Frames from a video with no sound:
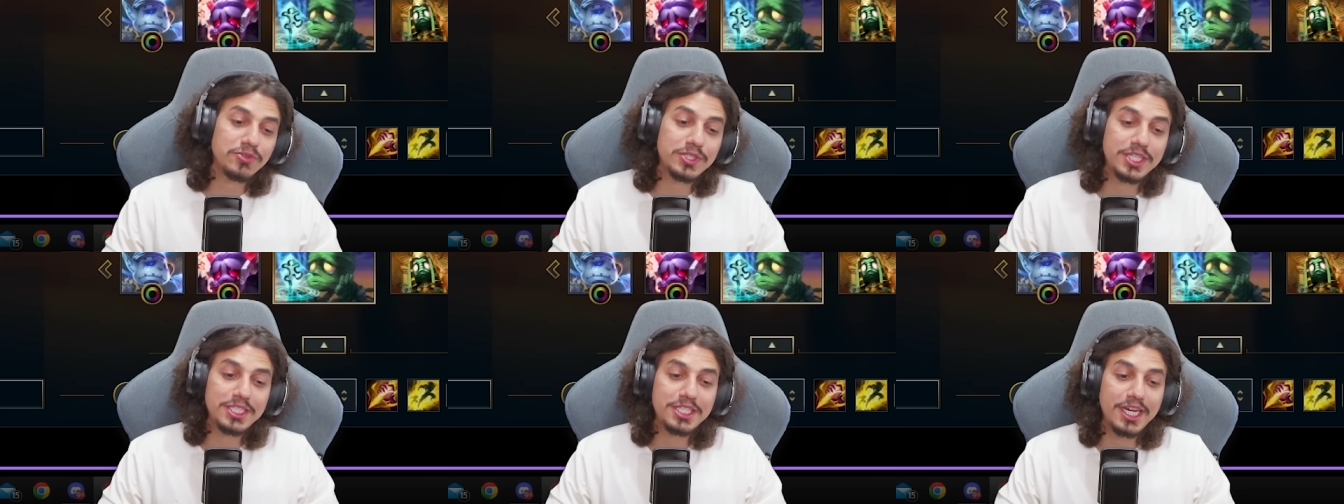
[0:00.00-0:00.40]

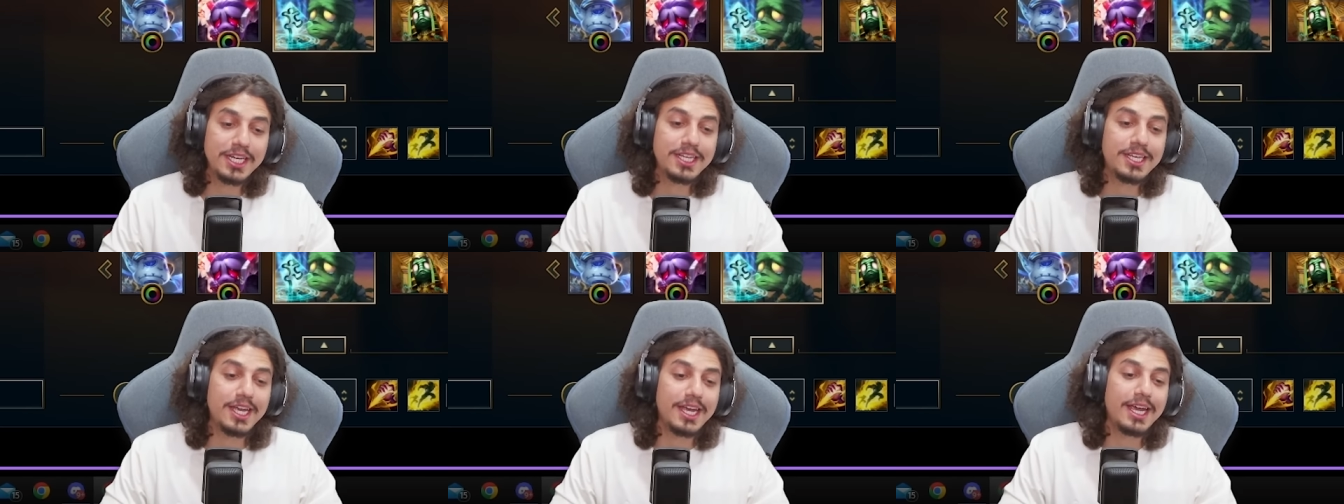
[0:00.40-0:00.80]
DJ
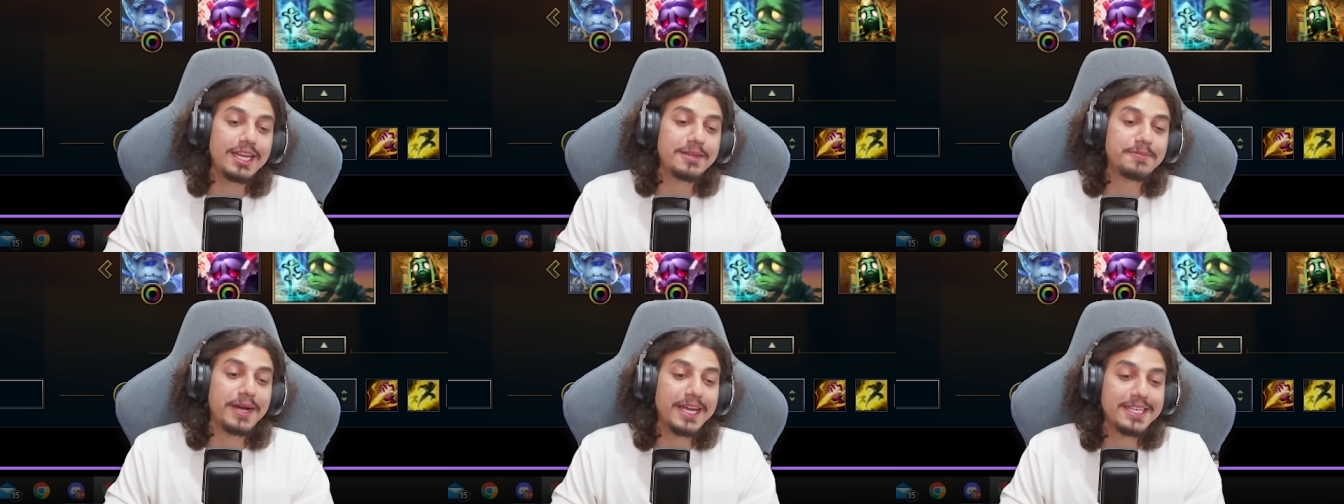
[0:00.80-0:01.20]

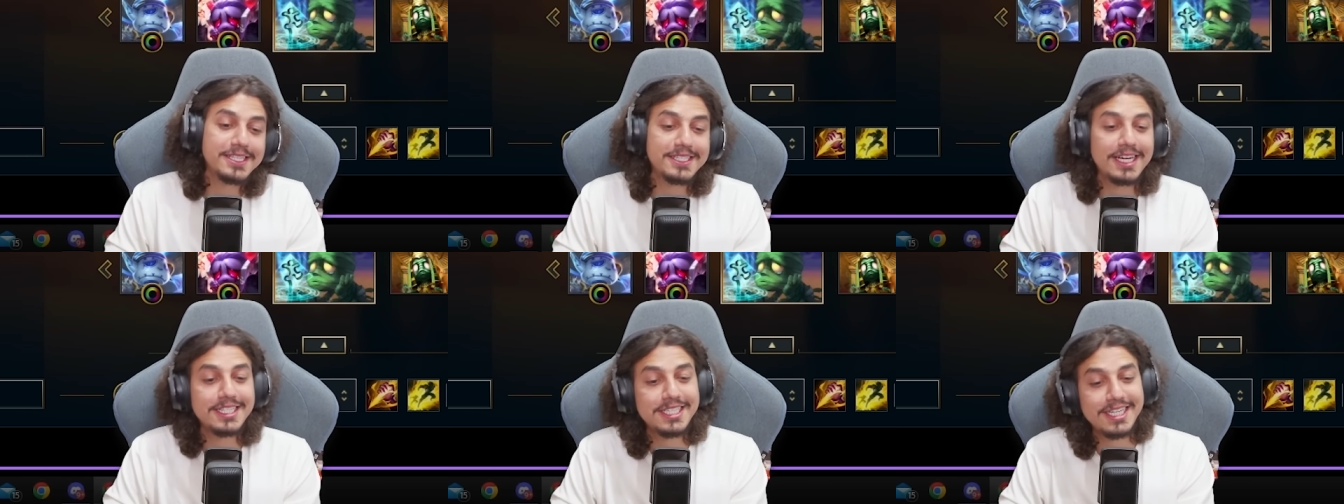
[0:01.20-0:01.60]
Kelly,
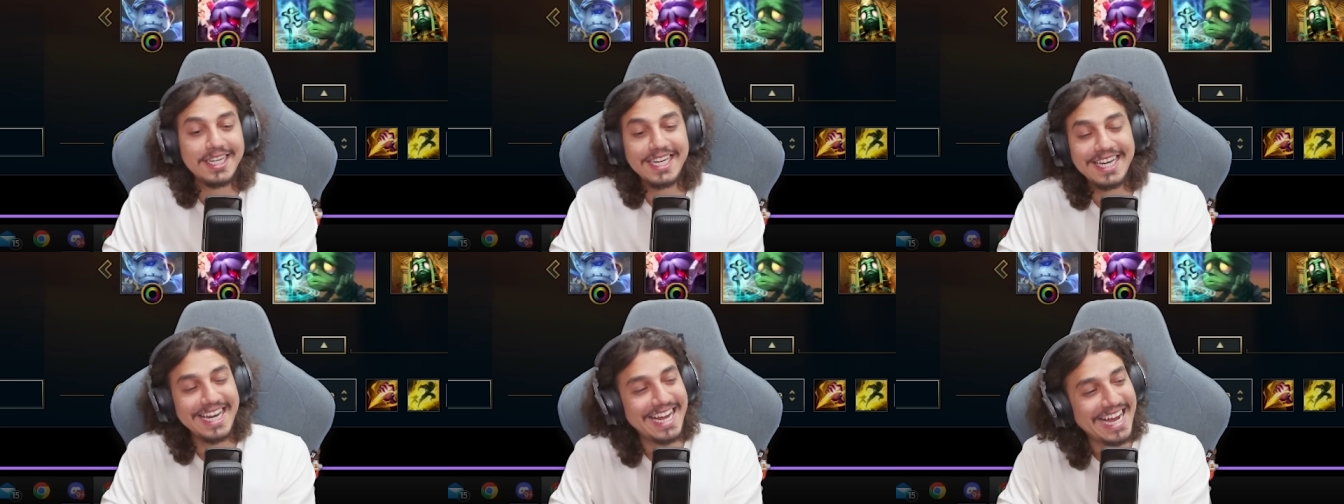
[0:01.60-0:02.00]
mas acho que
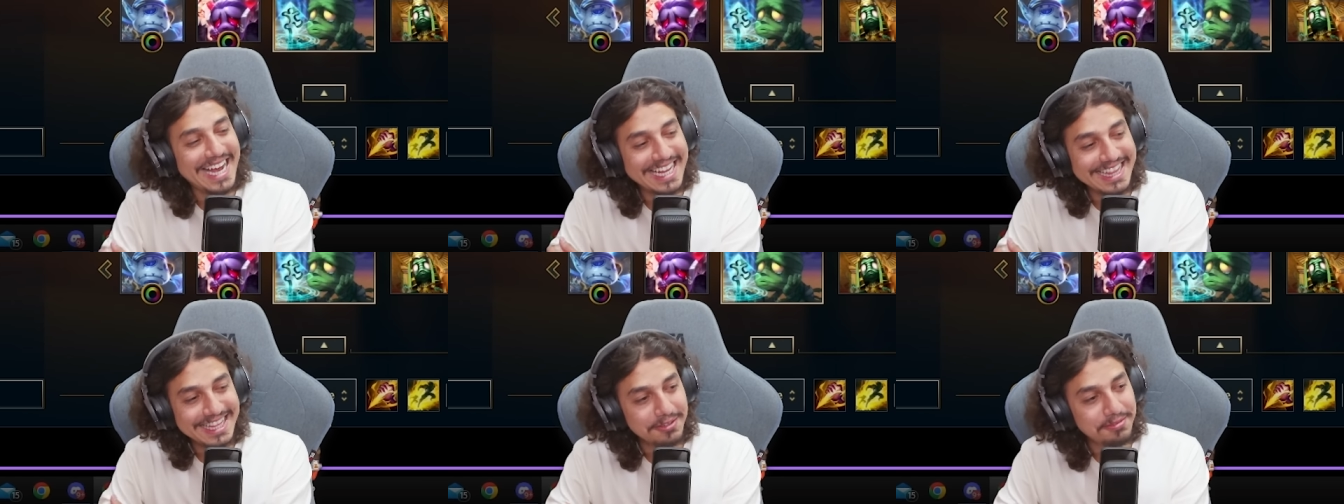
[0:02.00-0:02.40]

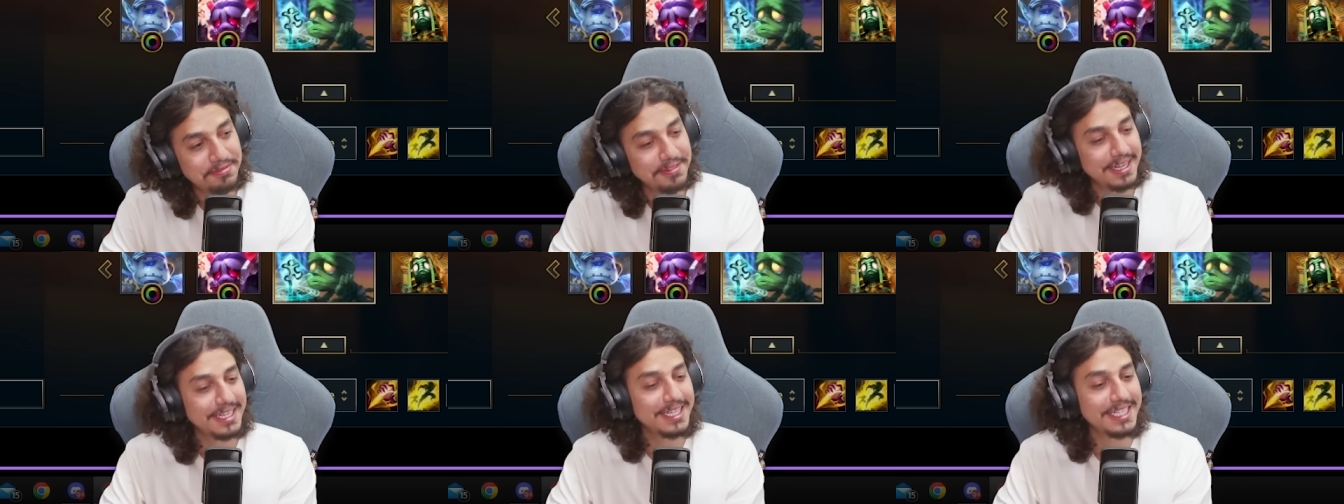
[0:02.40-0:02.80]
nada
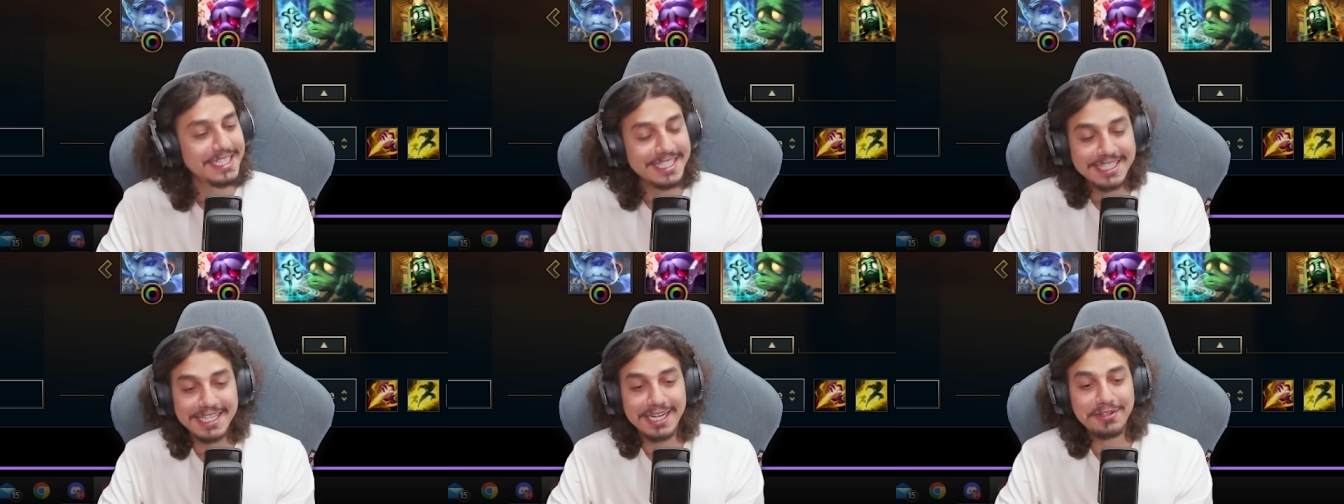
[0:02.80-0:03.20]
feliz
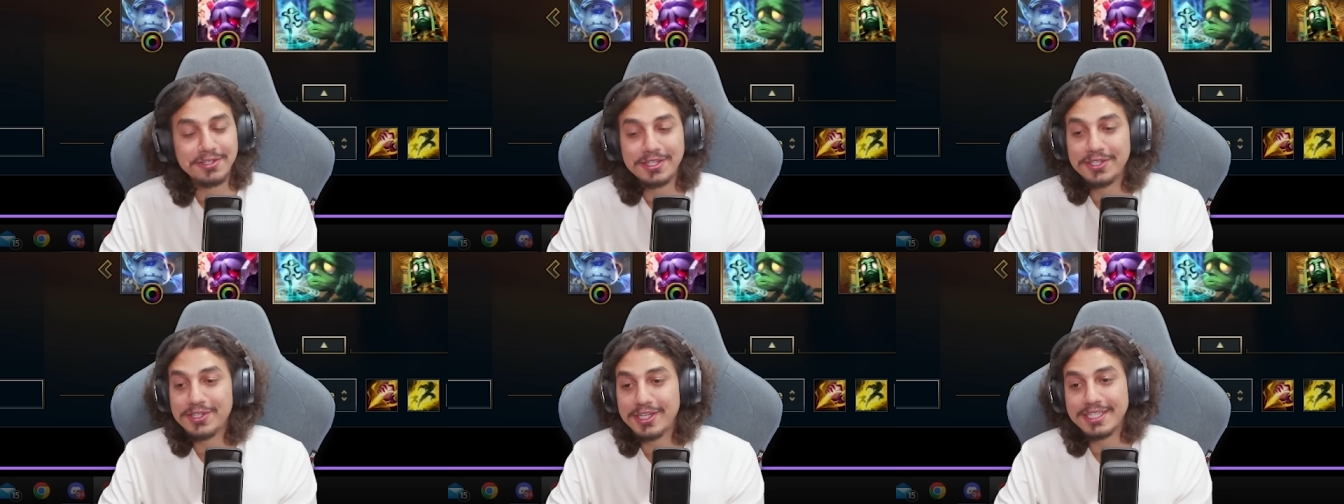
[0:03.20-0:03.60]
está
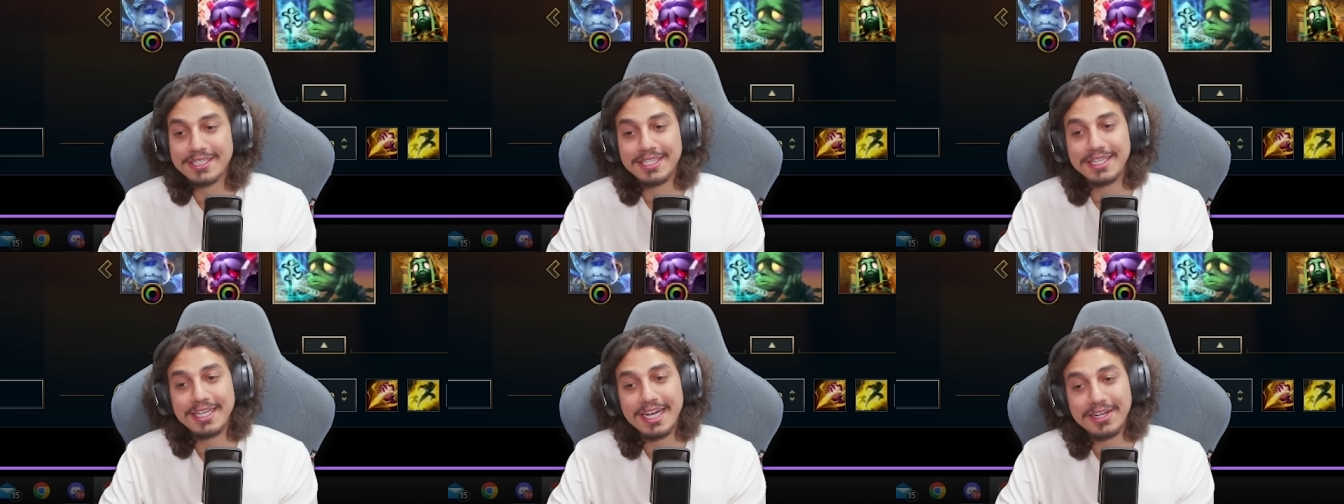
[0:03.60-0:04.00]
Gordox
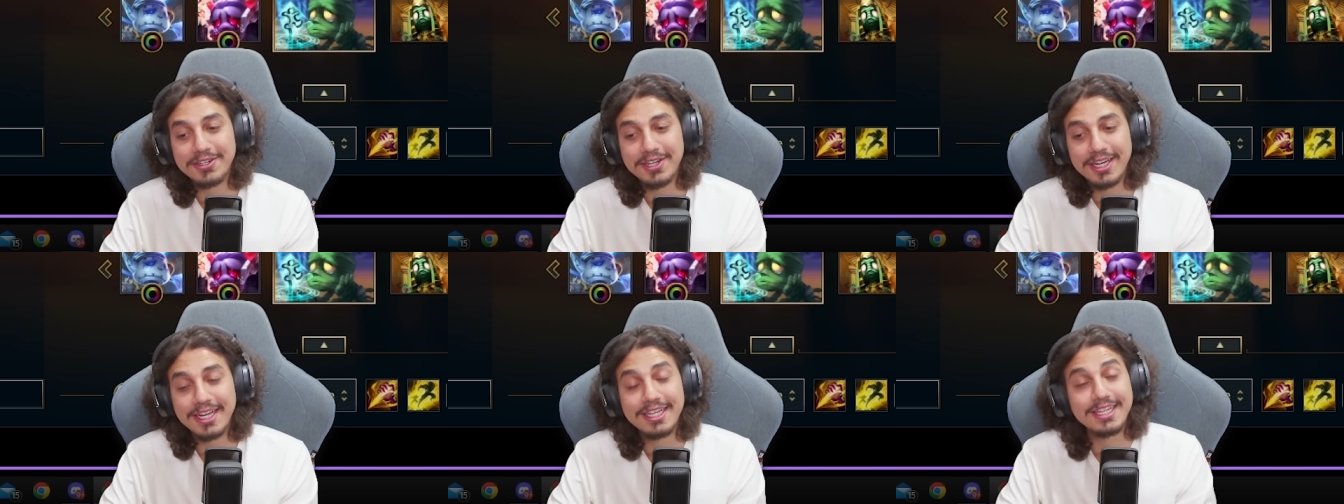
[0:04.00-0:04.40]
aqui
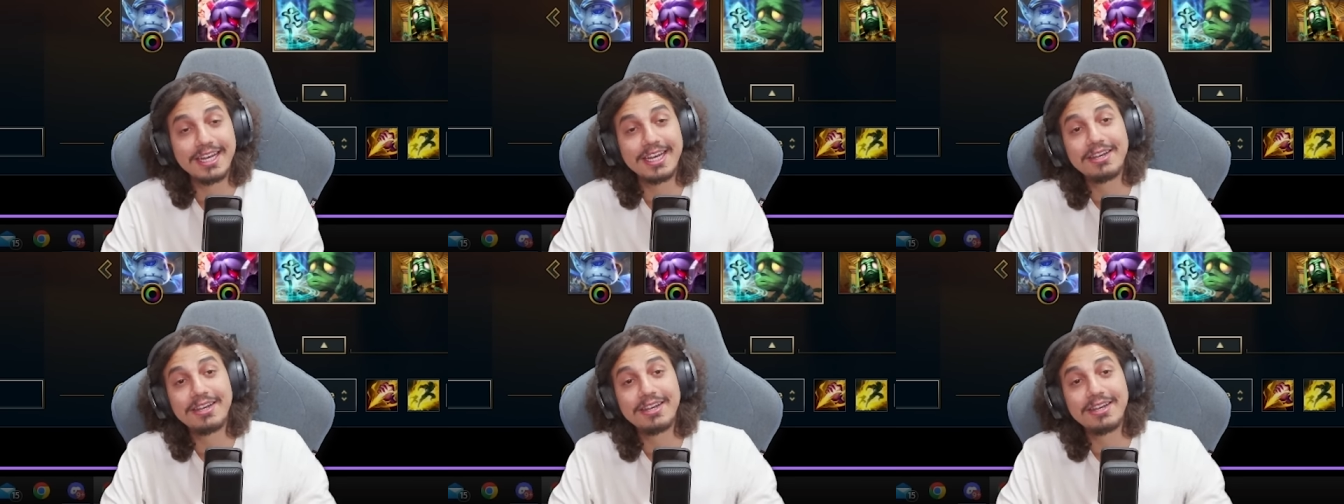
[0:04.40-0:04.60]
agora, hein, galera?